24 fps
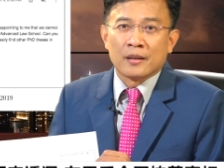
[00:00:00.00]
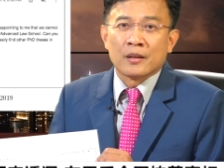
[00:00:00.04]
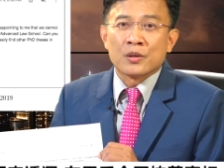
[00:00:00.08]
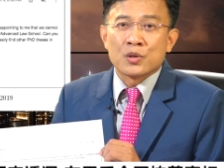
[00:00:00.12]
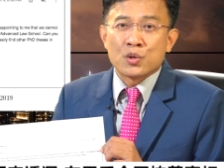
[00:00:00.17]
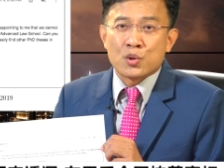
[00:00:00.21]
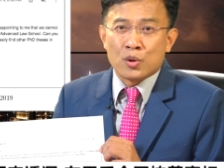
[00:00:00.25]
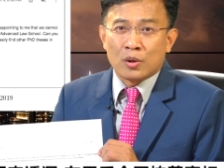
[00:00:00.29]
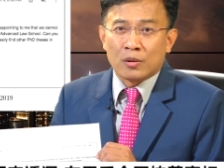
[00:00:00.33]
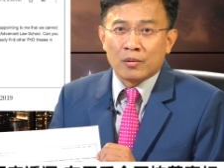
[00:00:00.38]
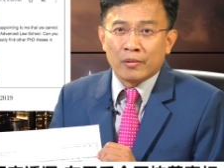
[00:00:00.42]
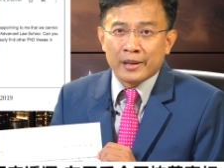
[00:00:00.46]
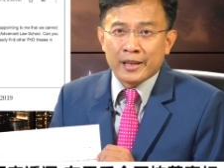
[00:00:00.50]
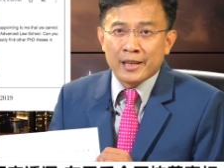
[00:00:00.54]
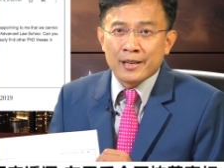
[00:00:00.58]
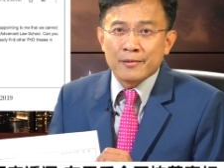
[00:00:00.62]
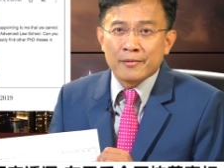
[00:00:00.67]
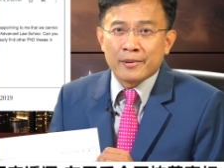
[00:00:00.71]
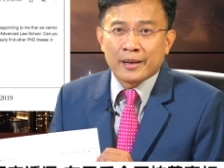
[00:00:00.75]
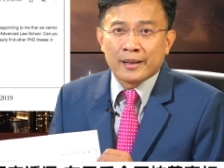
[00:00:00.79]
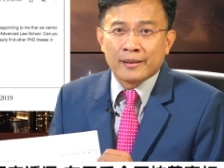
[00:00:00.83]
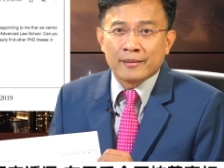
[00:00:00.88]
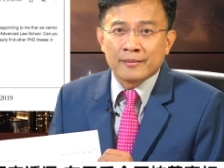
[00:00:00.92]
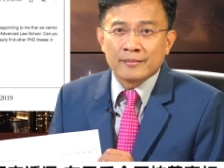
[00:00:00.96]
学过英
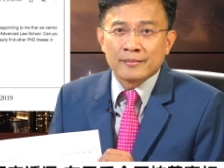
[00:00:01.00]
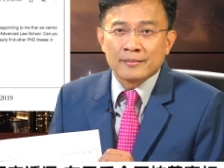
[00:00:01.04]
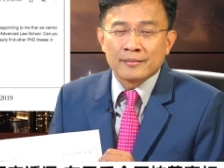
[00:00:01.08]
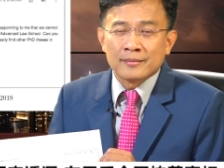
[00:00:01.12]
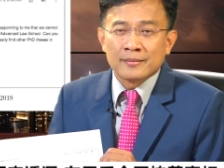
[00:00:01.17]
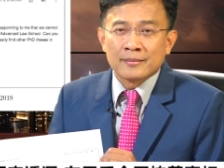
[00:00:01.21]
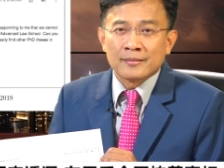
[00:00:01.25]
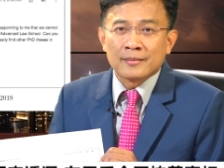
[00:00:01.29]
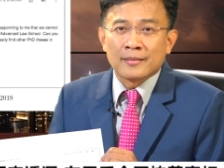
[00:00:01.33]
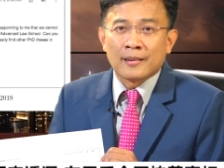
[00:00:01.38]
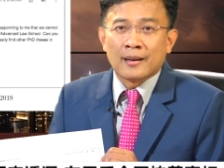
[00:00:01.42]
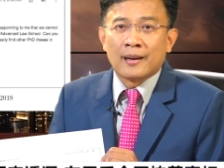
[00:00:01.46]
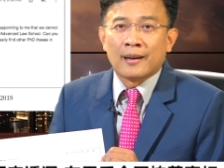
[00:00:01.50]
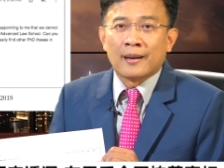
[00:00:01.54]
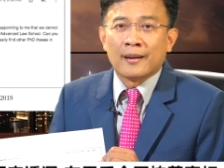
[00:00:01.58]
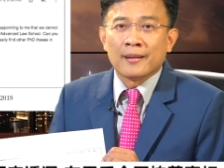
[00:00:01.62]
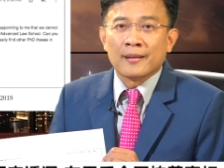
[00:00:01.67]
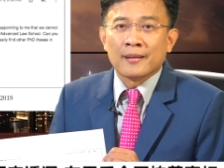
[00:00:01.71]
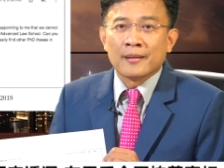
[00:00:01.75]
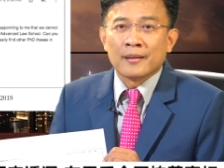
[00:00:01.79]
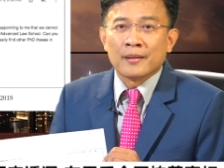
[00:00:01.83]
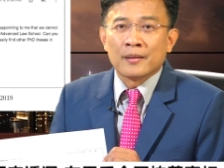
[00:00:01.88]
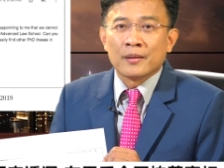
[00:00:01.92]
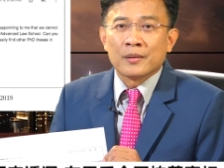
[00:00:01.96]
文
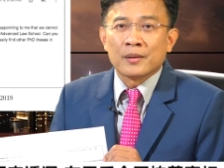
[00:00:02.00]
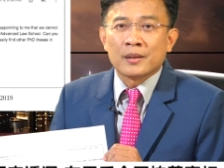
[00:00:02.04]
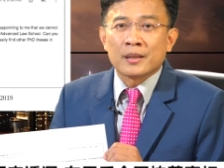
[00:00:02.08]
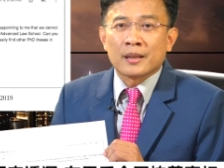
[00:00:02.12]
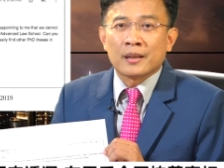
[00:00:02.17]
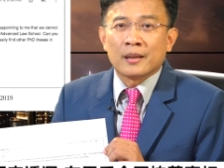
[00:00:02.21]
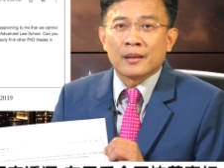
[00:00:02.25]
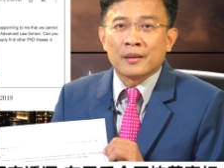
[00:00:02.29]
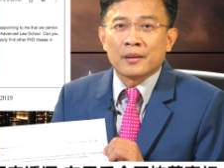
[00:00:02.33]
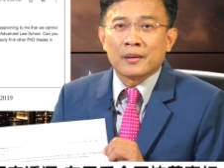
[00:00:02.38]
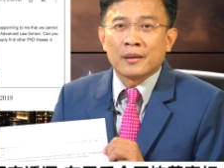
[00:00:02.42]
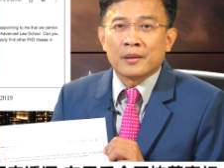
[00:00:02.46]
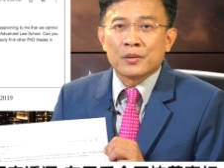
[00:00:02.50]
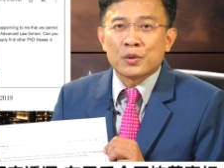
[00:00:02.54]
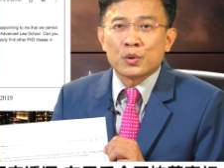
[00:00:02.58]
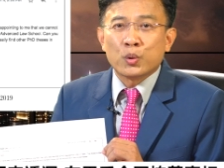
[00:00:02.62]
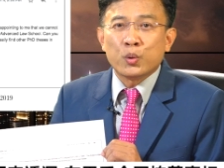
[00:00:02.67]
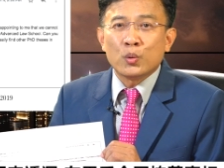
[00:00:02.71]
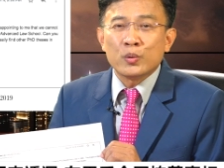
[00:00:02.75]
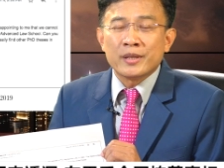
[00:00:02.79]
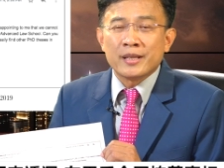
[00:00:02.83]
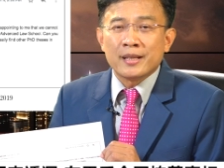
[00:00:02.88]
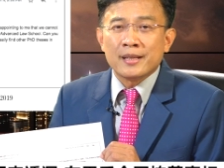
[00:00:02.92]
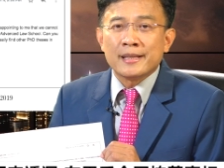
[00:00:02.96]
啊，这个呃
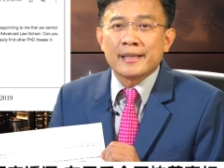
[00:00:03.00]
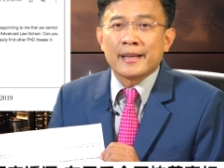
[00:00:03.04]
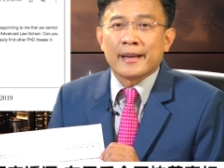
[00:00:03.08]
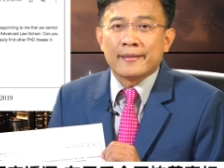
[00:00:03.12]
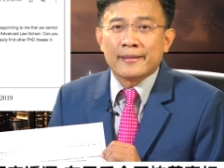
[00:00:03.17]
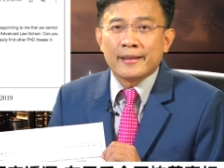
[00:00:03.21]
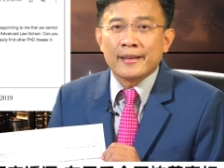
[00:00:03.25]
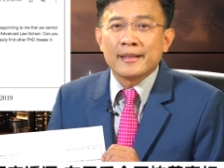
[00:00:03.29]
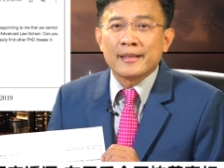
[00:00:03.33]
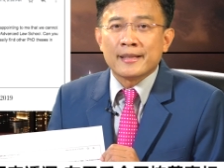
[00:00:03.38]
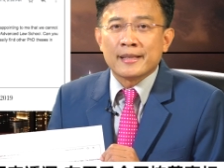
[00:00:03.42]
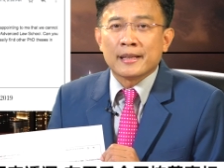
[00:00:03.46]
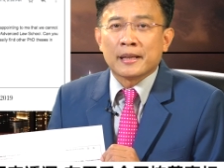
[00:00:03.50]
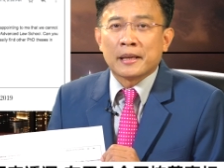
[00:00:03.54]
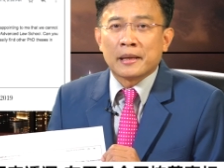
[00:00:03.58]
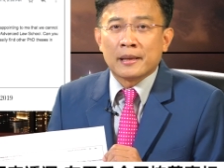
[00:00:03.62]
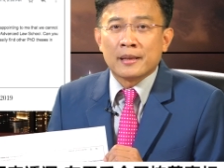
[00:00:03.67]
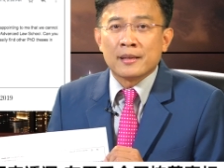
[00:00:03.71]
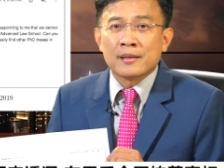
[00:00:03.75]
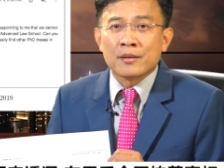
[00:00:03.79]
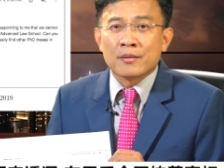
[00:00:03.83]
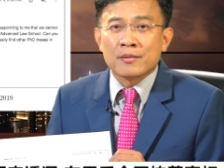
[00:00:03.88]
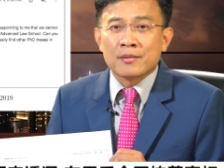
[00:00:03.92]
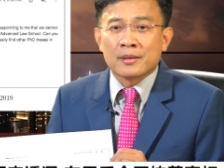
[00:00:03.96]
初级检定及格
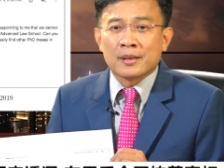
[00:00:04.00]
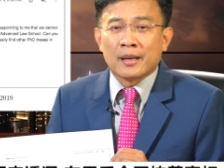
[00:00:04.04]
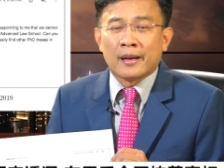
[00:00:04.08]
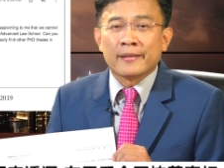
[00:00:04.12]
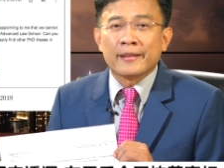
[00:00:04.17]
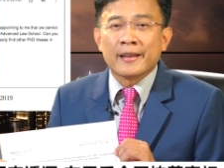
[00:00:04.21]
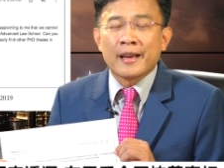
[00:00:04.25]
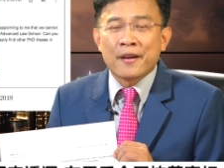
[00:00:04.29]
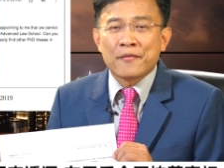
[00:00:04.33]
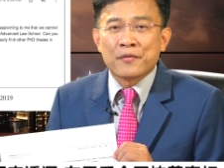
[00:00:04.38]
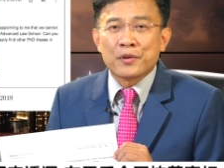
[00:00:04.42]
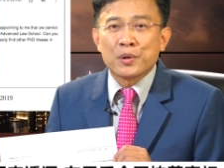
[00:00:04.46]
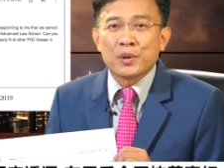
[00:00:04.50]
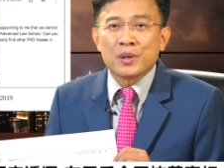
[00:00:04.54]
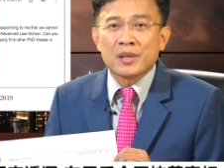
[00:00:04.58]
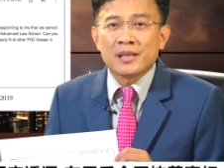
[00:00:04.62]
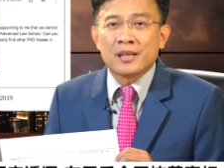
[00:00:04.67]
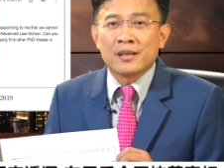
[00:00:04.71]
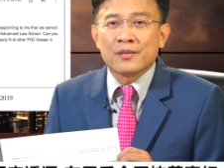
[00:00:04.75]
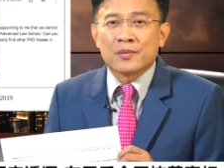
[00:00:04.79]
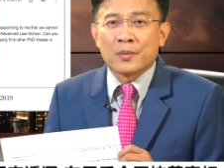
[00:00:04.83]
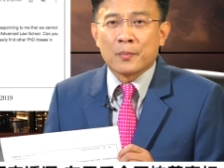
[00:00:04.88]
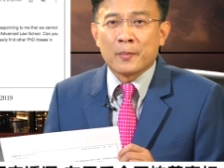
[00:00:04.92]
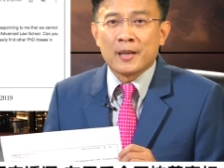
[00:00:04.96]
人就知道 never
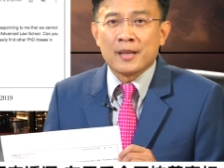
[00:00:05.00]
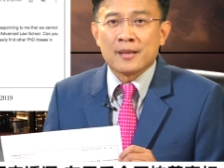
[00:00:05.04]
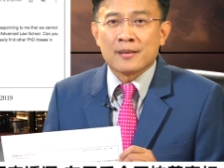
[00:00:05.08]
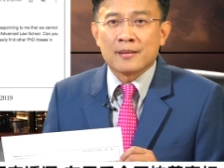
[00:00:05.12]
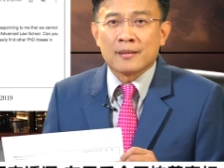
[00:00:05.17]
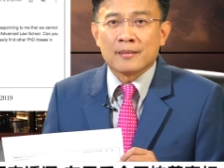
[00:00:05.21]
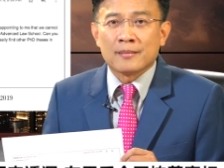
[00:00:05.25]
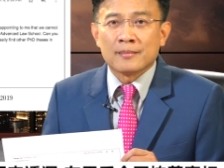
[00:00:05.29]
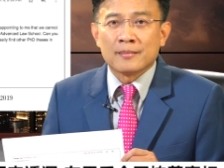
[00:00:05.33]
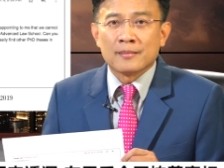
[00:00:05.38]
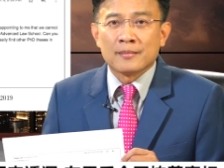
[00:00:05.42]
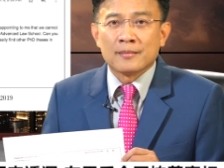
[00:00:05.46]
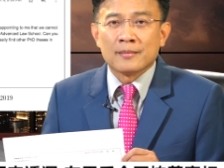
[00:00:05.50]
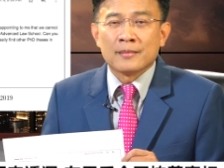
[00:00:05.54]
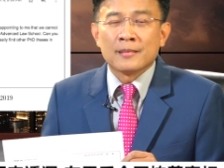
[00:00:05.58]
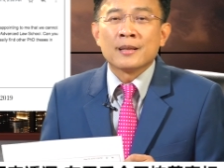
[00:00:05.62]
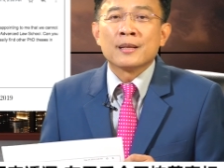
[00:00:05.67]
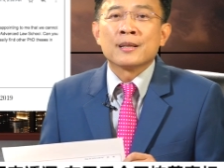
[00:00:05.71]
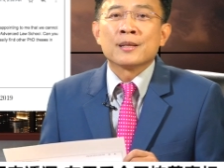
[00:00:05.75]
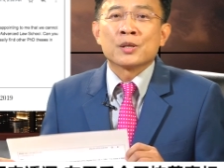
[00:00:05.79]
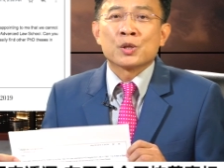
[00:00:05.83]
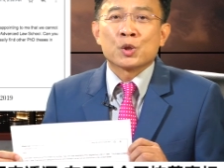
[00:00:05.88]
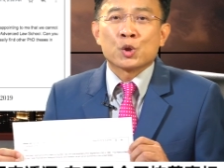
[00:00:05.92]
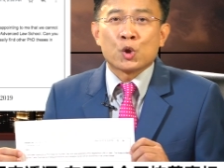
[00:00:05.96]
receive d 什么意思？
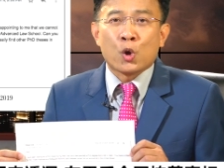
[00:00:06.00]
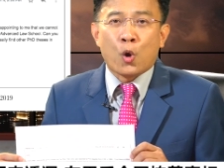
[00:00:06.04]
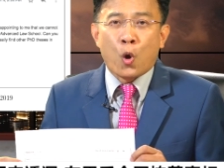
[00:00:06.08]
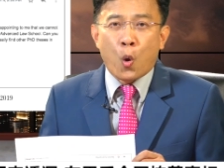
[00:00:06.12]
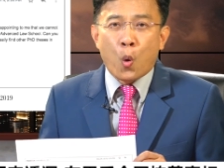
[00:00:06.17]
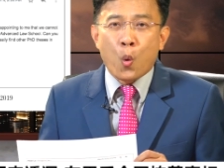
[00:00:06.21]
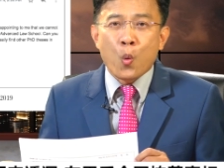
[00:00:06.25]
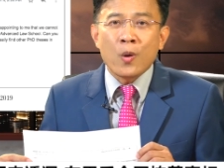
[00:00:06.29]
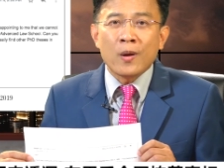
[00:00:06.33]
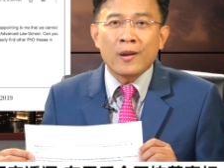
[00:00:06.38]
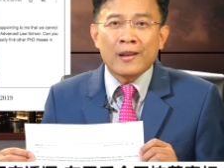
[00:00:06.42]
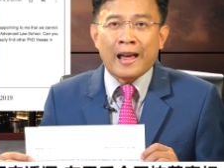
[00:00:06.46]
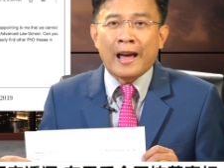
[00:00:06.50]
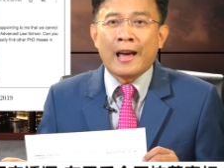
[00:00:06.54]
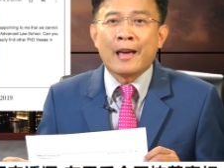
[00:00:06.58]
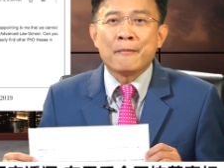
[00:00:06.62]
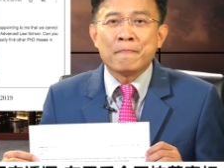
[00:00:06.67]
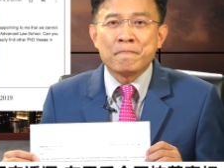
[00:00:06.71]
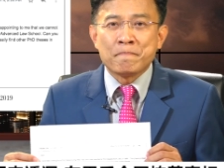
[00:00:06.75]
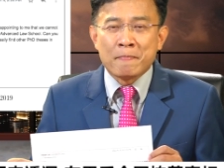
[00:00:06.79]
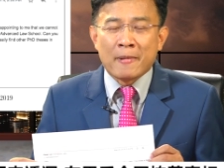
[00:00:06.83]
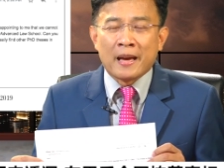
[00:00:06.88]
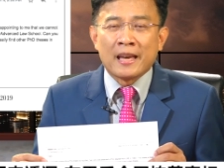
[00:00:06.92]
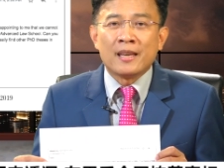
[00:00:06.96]
从来
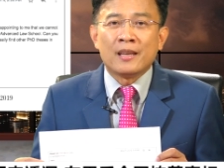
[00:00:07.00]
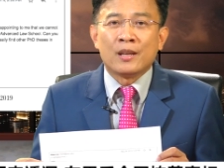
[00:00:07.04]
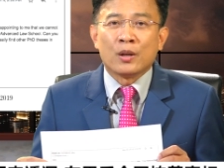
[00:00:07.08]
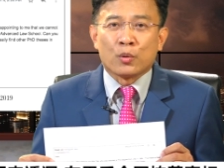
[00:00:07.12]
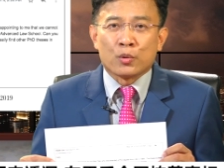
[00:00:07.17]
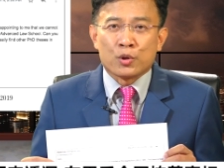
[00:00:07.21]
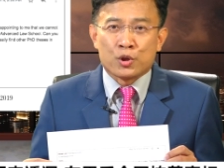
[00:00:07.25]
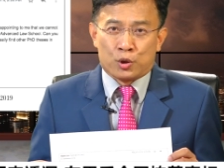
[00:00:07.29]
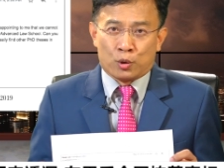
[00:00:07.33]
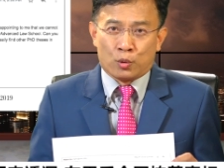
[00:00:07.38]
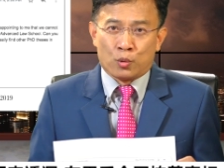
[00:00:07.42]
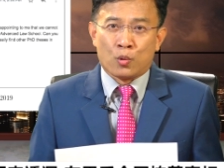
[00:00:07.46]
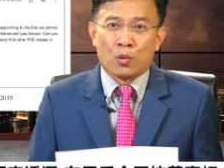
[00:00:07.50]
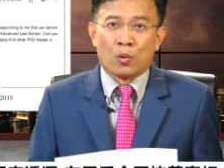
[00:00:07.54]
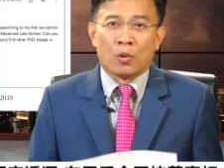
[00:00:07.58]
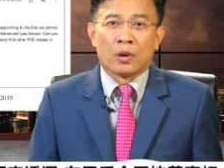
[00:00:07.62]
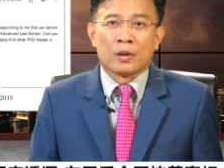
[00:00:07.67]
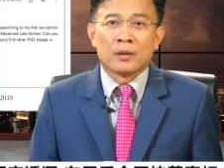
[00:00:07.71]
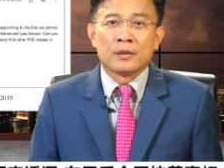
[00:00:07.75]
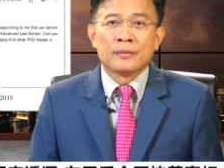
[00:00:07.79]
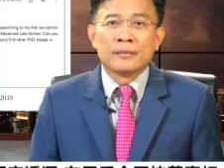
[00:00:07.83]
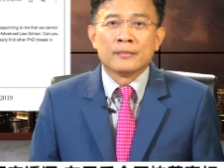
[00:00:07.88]
没有收过。